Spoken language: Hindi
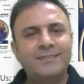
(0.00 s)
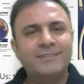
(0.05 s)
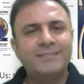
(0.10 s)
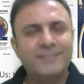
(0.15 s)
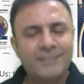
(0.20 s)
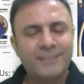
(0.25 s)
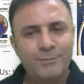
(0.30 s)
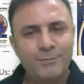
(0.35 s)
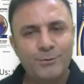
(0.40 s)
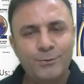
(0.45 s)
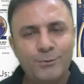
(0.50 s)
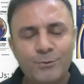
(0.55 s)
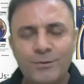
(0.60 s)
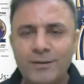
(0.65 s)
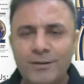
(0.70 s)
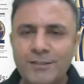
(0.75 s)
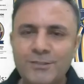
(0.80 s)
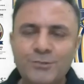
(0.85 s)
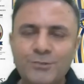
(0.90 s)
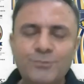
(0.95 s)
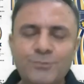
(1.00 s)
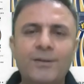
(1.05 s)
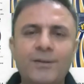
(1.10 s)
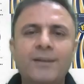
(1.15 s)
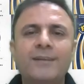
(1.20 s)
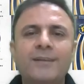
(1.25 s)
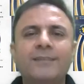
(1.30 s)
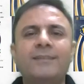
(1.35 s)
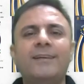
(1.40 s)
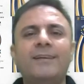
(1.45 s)
सब लोगों का
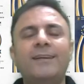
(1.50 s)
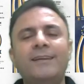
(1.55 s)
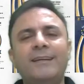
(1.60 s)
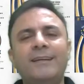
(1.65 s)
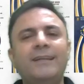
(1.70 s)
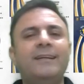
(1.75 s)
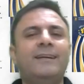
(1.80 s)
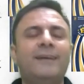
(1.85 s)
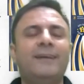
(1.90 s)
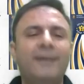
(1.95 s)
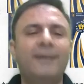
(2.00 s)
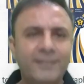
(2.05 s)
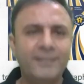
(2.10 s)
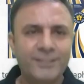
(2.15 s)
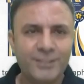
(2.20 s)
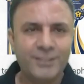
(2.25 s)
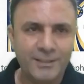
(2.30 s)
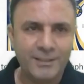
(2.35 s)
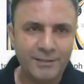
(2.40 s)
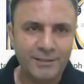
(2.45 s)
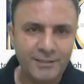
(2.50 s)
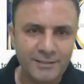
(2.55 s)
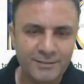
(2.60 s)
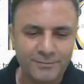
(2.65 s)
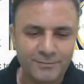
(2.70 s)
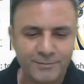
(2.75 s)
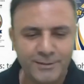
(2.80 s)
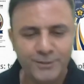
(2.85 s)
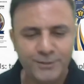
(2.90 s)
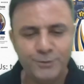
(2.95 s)
स्वागत है आज के
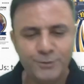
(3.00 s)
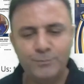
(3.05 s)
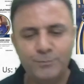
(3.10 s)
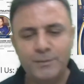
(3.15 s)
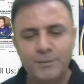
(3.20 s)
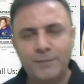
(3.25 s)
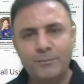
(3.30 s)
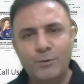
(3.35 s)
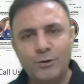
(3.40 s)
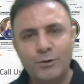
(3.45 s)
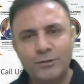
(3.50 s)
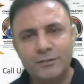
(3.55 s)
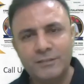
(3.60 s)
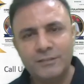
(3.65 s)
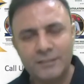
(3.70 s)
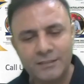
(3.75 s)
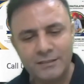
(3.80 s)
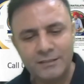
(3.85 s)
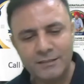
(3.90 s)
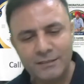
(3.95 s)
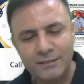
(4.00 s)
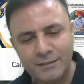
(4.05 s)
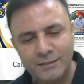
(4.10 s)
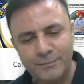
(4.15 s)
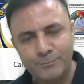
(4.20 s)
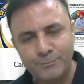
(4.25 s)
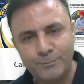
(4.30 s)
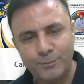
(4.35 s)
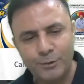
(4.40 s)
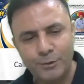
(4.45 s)
इस वीडियो में बहुत
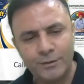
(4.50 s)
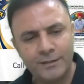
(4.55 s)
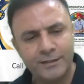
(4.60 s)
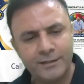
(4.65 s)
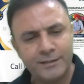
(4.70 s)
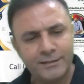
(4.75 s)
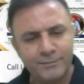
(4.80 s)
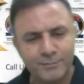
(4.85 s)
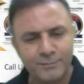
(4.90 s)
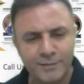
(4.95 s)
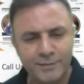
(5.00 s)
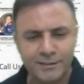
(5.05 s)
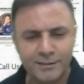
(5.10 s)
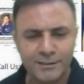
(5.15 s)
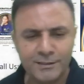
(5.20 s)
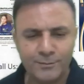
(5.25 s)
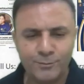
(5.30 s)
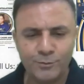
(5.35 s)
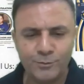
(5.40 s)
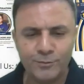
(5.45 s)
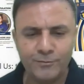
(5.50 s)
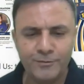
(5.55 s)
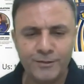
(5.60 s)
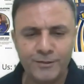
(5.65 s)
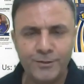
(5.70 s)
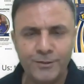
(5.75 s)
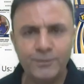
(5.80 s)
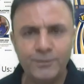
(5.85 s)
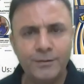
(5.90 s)
इम्पोर्टेंट महत्वपूर्ण वीडियो